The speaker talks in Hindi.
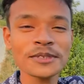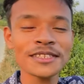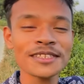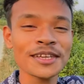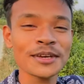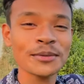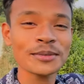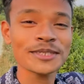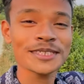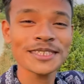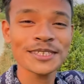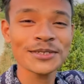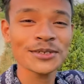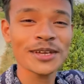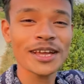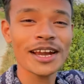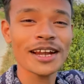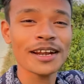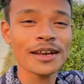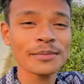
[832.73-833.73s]
पसंद आयो पसंद है
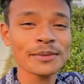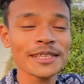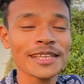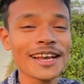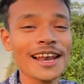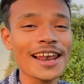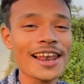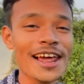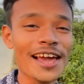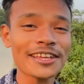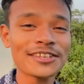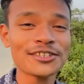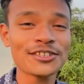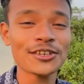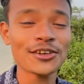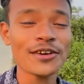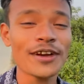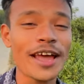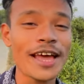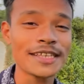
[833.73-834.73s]
तो क्या करना बताना लाइक
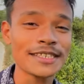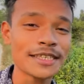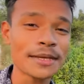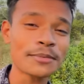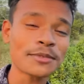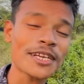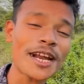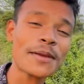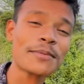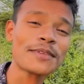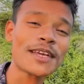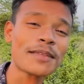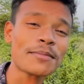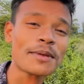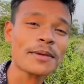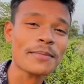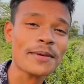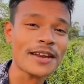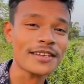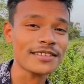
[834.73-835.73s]
शेयर एंड सब्सक्राइब साथ
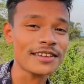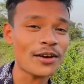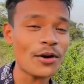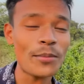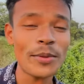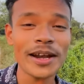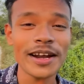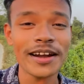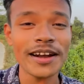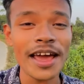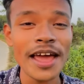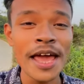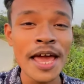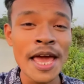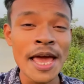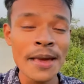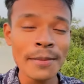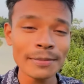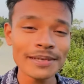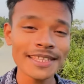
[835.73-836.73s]
में प्यारा सा कमेंट करना
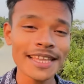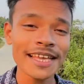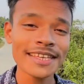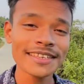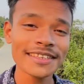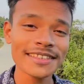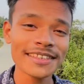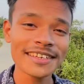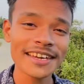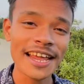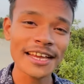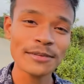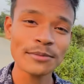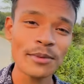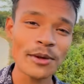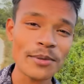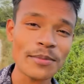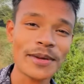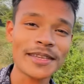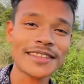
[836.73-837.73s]
है मिलते हैं जल्दी
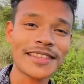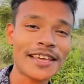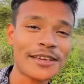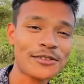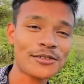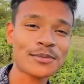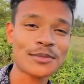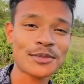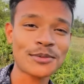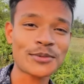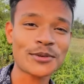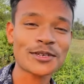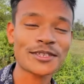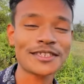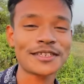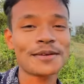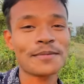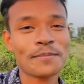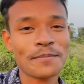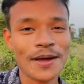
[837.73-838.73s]
नेक्स्ट ब्लॉग में थैंक यू सो मच फॉर
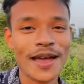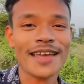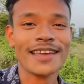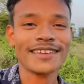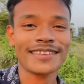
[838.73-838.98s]
वॉचिंग